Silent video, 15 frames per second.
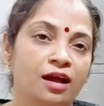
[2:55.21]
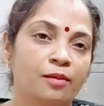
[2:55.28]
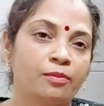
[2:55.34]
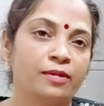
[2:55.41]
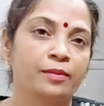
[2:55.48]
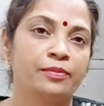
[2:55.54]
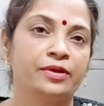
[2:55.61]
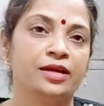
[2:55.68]

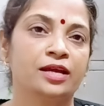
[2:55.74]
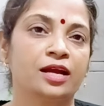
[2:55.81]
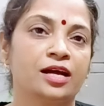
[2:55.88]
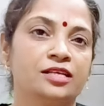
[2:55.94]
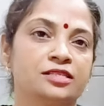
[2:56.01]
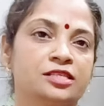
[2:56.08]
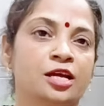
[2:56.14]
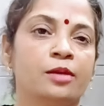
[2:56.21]
आपका फिगर
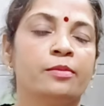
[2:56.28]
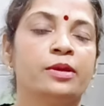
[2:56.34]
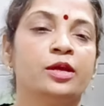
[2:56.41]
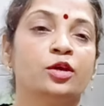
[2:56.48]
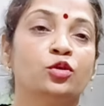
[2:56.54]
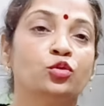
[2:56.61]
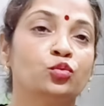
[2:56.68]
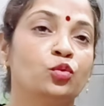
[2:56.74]
अच्छा भी
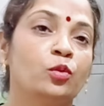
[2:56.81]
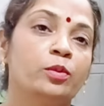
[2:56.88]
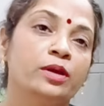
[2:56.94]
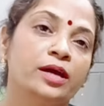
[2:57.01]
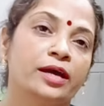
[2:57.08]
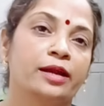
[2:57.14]
है वो भी